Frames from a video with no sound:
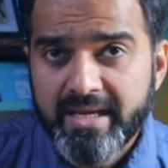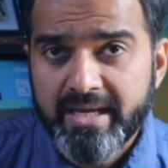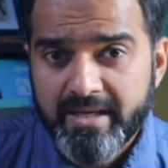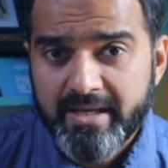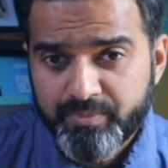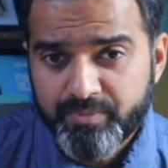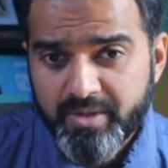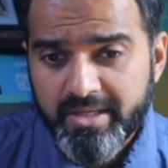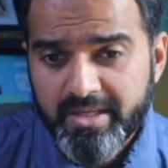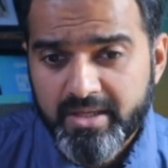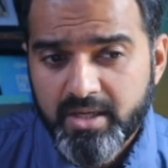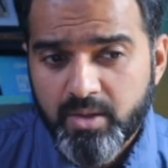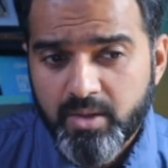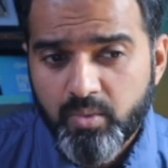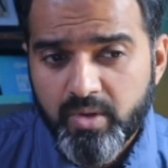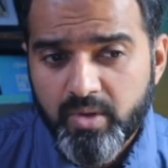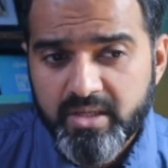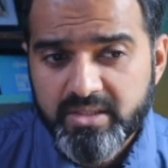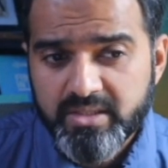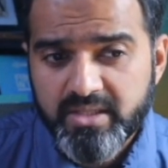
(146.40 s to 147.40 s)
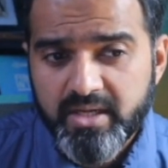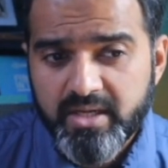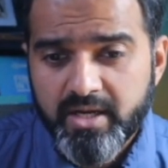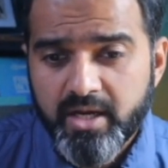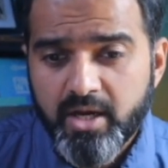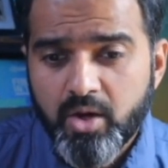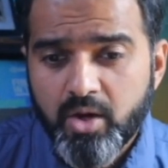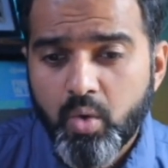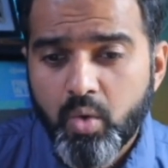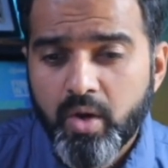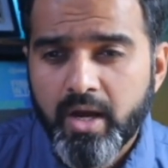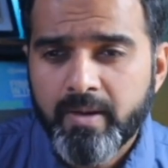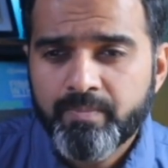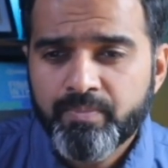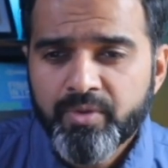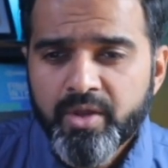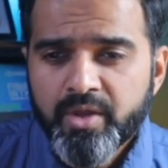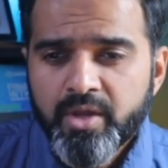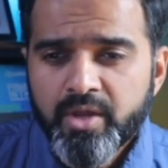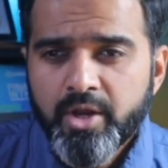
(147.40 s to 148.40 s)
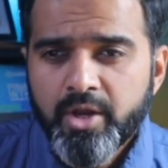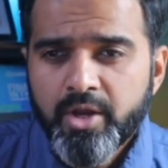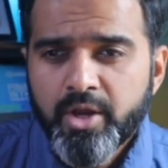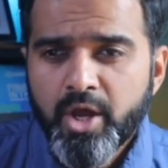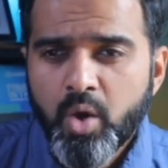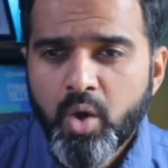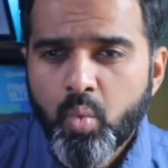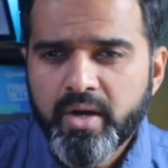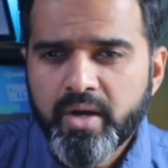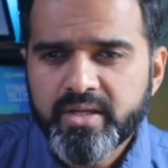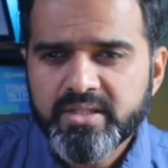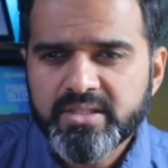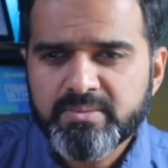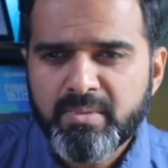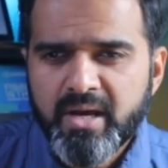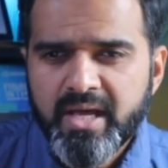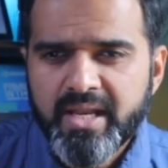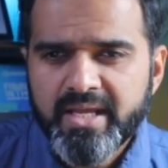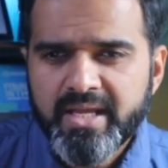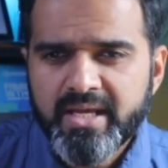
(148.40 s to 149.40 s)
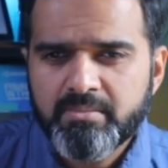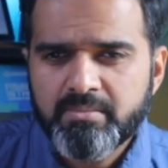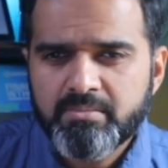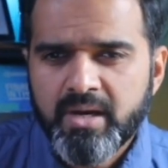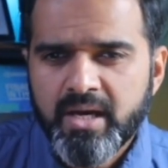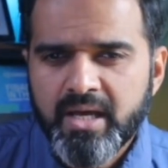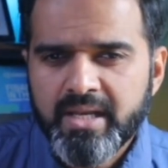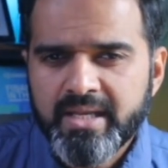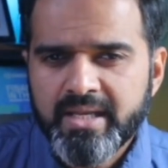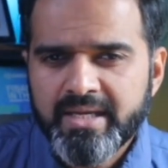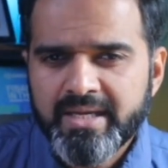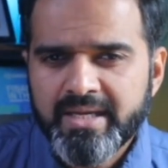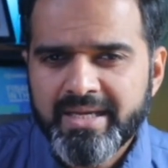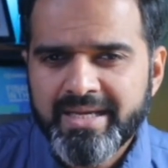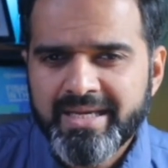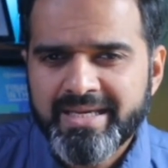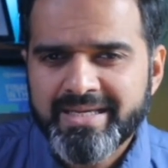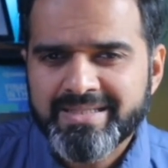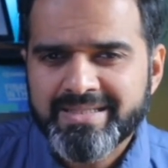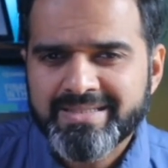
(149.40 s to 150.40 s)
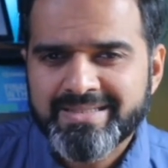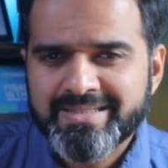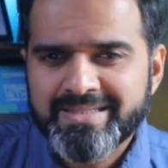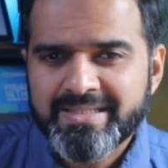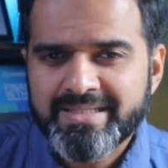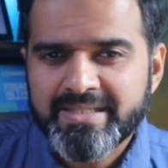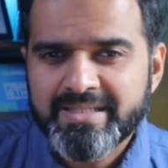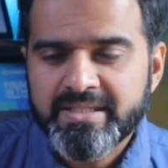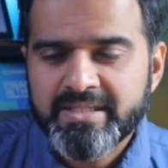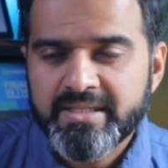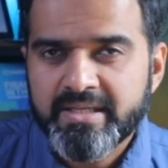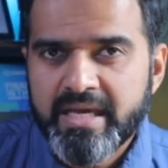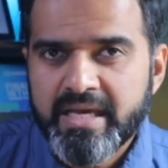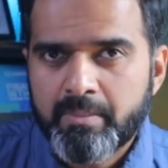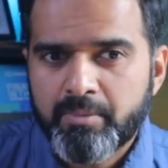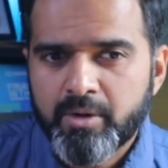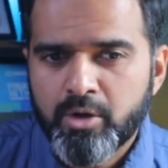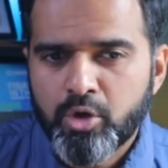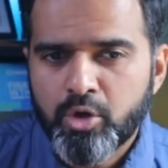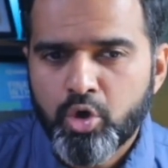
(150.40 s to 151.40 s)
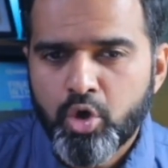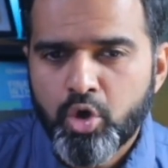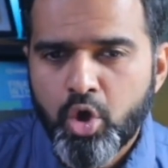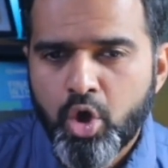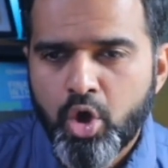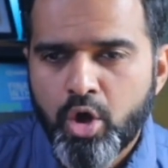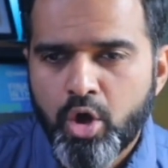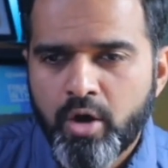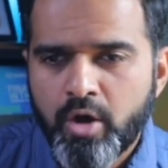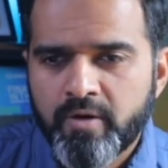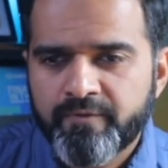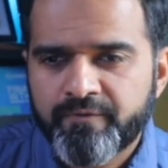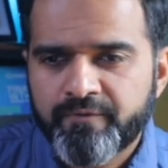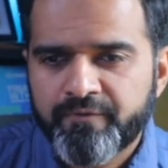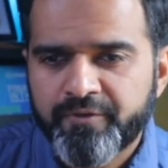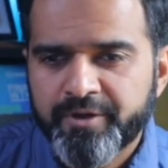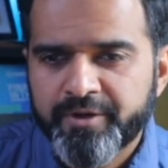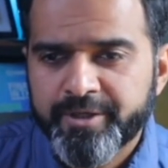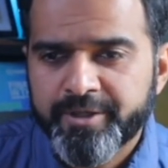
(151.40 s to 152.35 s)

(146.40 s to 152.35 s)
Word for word: लिखा हुआ नज़र आ रहा होगा ना वॉट इज़ माले माले इज़ द कैपिटल ऑफ